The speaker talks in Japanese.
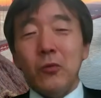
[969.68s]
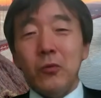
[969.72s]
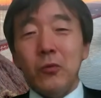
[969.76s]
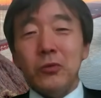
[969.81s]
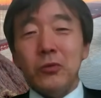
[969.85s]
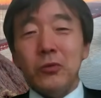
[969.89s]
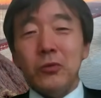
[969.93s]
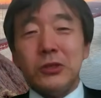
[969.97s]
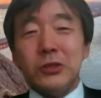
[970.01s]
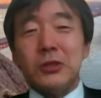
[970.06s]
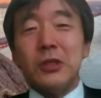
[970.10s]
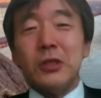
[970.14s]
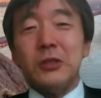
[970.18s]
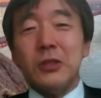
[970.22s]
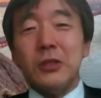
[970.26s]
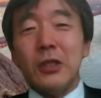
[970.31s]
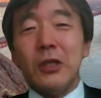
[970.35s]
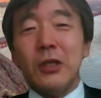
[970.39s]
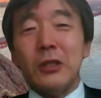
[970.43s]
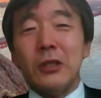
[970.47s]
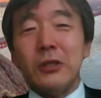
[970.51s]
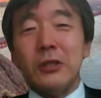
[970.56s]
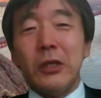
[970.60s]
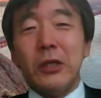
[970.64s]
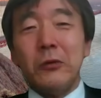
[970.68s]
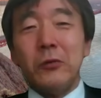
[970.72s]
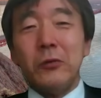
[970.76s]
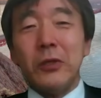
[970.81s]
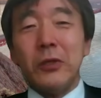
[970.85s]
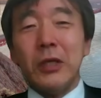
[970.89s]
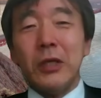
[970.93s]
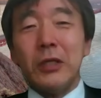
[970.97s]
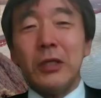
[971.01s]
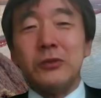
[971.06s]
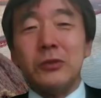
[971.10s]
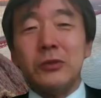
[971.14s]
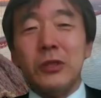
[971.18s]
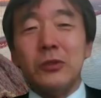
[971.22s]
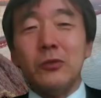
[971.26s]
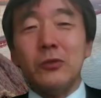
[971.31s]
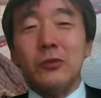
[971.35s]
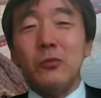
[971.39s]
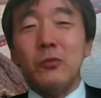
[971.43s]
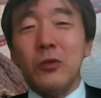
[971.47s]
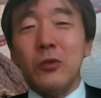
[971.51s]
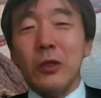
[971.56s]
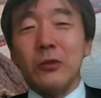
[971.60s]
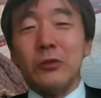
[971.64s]
本質的な課題をやらずに、
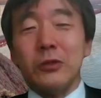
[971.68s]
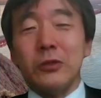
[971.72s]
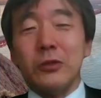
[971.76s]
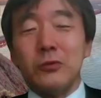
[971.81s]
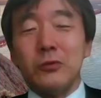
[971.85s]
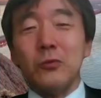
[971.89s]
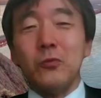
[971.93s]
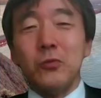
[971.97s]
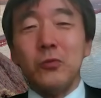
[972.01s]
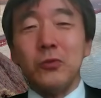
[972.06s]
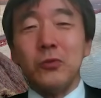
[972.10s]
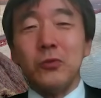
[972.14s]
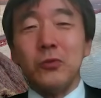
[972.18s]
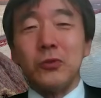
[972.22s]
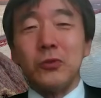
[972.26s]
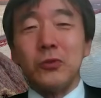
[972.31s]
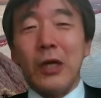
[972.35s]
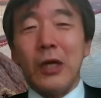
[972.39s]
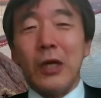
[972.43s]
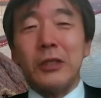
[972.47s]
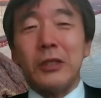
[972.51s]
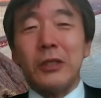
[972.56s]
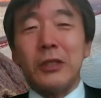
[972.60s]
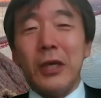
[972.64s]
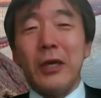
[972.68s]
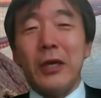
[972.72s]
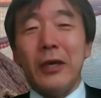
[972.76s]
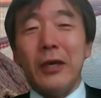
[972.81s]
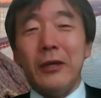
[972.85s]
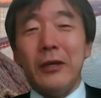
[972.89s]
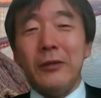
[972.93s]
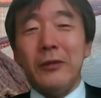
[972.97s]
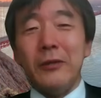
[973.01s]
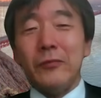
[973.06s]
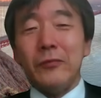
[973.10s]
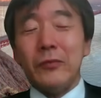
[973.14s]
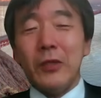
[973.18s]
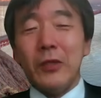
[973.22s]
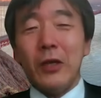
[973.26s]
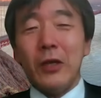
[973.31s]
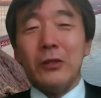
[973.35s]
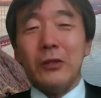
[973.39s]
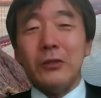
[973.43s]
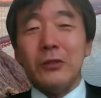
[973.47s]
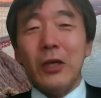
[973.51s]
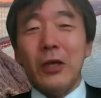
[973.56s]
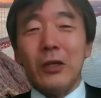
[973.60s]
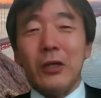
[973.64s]
ともかく基礎控除を上げて、
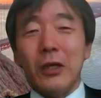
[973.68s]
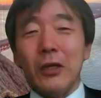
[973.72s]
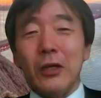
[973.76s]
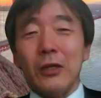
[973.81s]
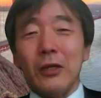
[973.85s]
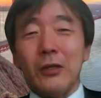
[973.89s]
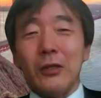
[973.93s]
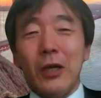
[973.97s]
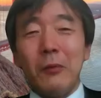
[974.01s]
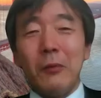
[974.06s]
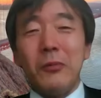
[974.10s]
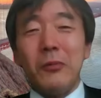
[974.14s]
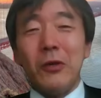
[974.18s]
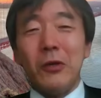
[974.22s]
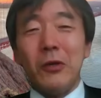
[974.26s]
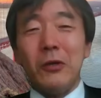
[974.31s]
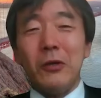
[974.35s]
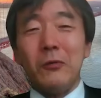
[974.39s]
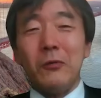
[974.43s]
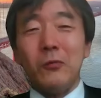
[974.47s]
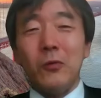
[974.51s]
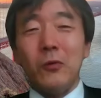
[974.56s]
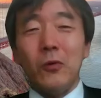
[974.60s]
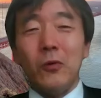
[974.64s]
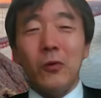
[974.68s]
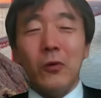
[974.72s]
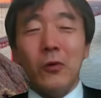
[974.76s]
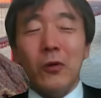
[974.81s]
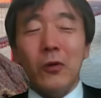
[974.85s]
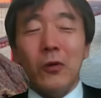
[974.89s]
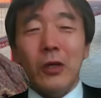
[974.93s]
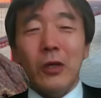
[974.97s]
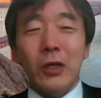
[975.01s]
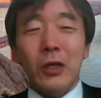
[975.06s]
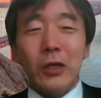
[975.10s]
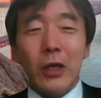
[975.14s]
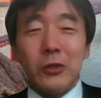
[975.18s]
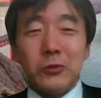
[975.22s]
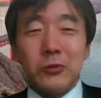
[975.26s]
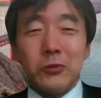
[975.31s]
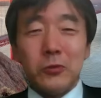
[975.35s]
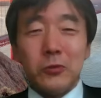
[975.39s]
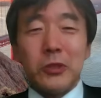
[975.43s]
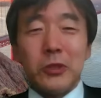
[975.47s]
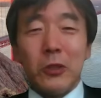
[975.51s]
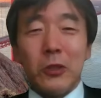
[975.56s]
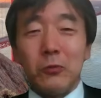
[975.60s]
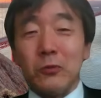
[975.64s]
なんか壁を解
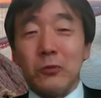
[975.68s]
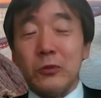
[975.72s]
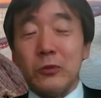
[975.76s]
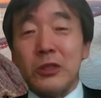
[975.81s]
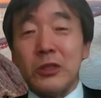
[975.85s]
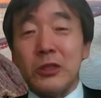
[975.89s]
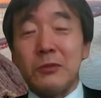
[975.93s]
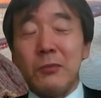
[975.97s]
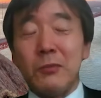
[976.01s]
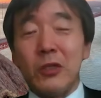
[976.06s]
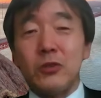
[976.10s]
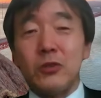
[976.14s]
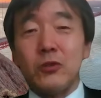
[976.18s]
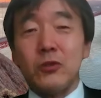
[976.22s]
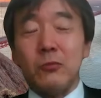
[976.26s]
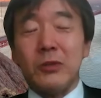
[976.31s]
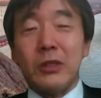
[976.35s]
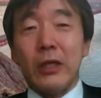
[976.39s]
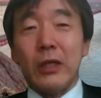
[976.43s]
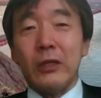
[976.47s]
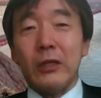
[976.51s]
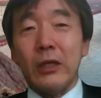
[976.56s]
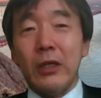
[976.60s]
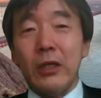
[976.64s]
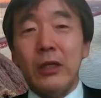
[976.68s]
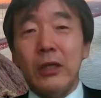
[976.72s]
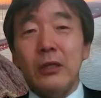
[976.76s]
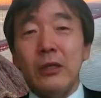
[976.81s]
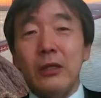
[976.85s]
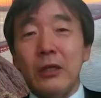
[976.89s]
消したことにしましょうみたいな